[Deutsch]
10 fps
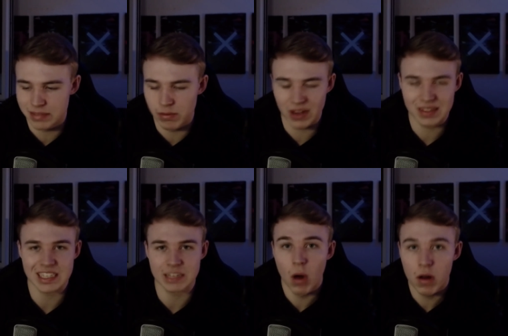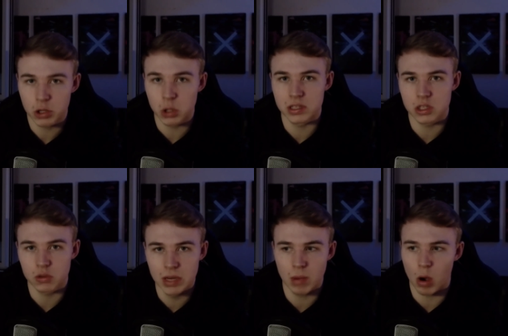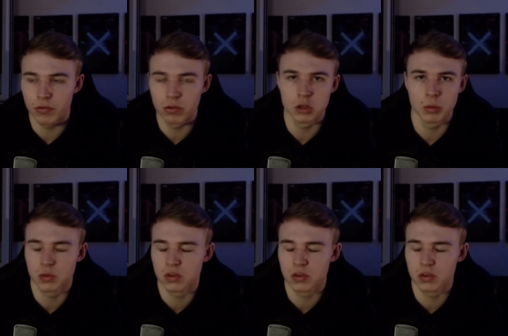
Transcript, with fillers: Wir werden 12 Stunden Stream auf YouTube und Twitch